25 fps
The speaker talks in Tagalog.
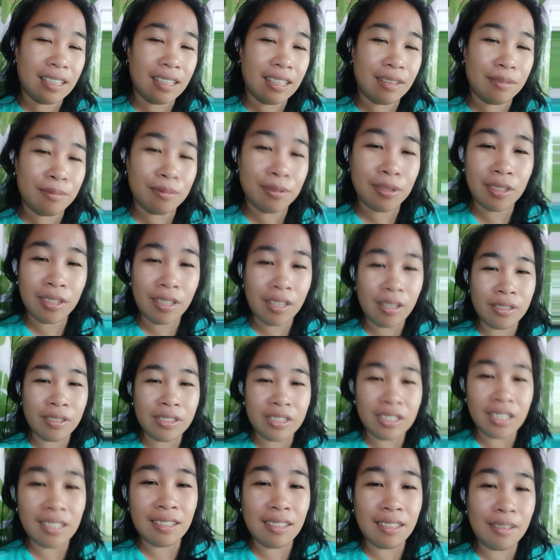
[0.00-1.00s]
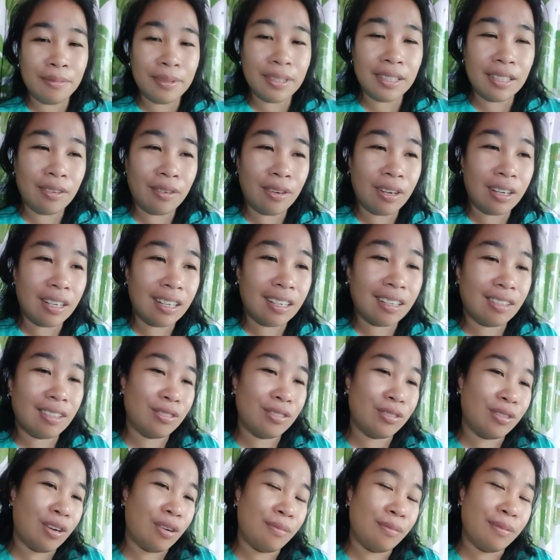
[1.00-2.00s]
mga tao dyan na matawag ang
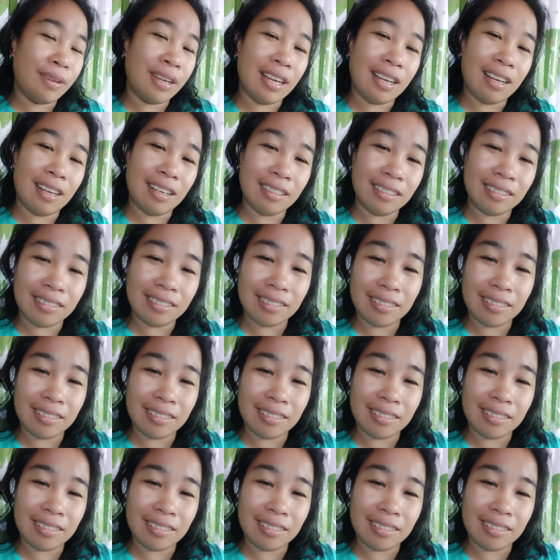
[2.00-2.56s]
kunabi ang